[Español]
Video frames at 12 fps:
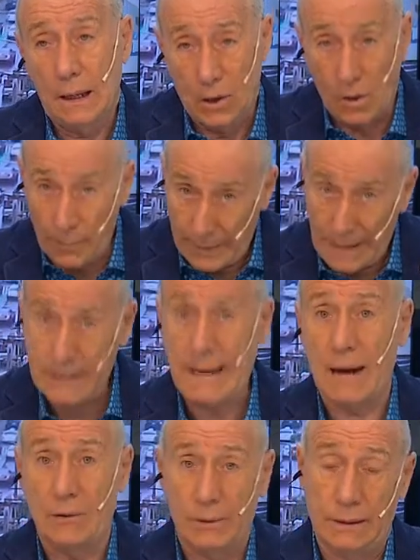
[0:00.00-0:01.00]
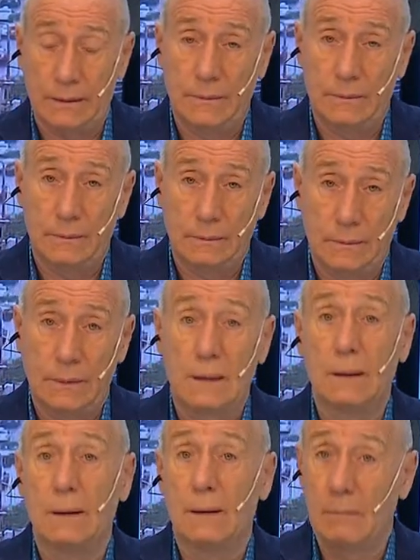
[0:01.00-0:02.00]
Compré el sándwich.
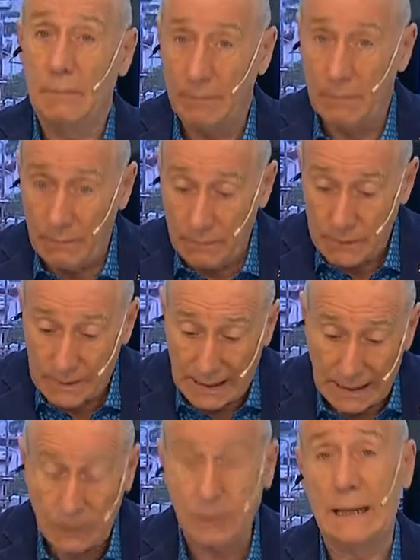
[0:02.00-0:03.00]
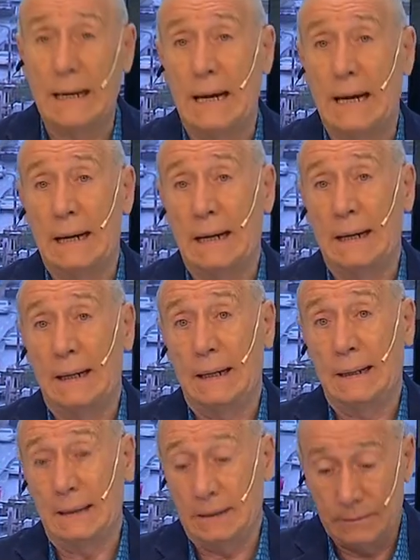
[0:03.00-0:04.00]
Salgo de
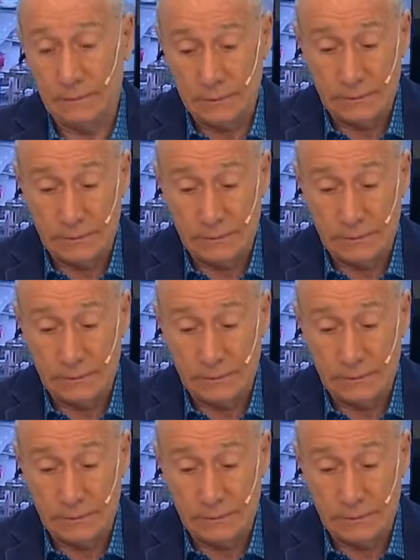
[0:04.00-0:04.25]
la,